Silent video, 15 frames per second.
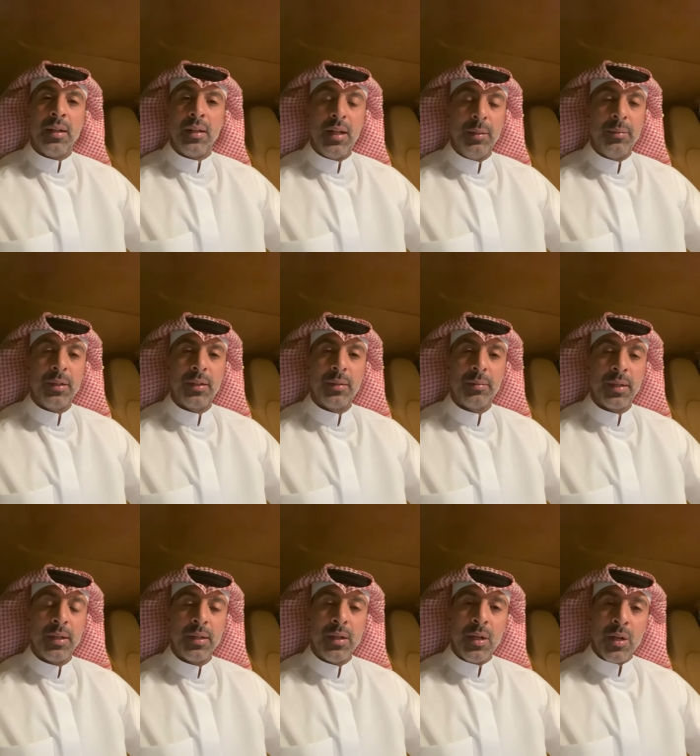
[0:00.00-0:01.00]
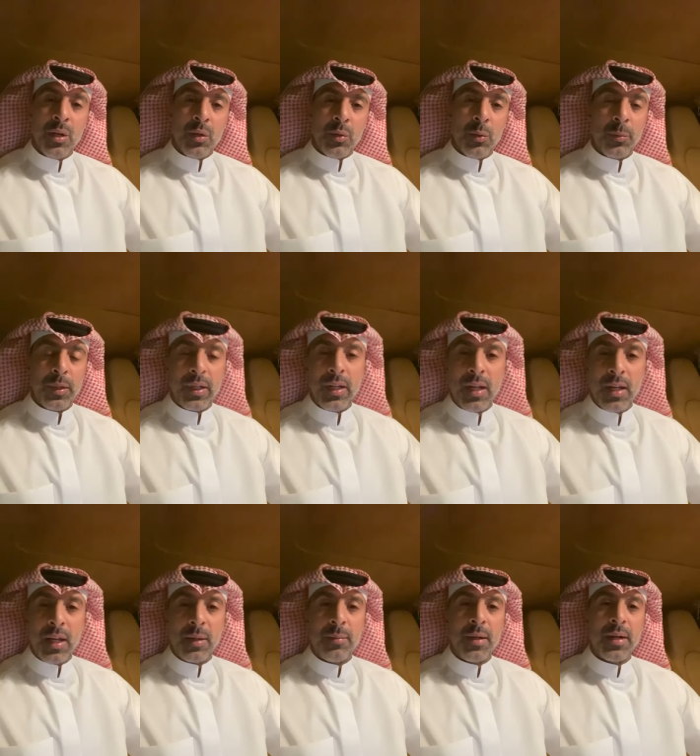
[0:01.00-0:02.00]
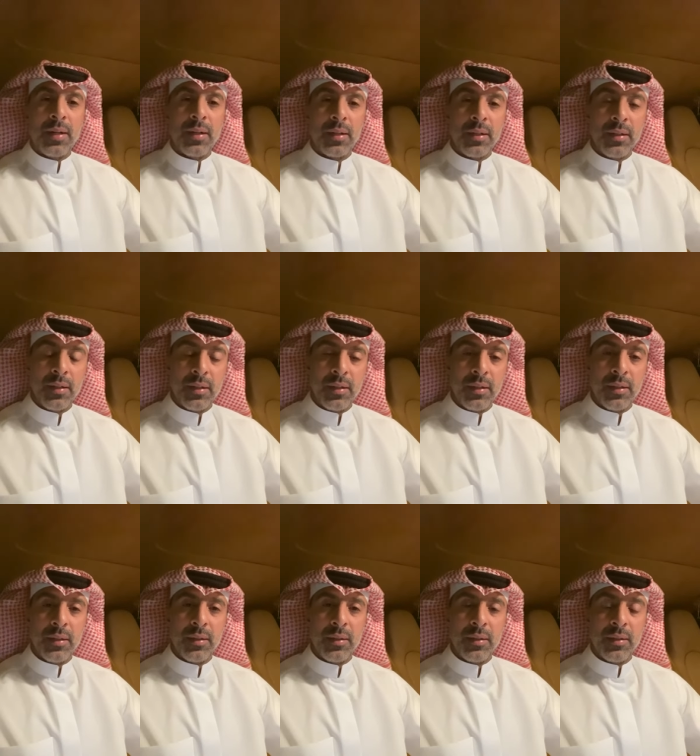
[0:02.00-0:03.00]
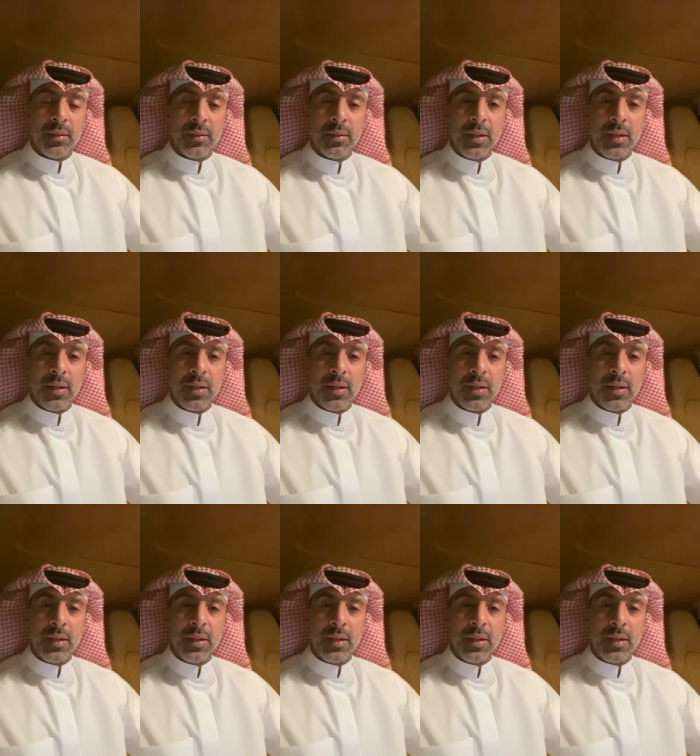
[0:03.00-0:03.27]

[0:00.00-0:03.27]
لاعبين خبره ومن خلال الاخبار آه،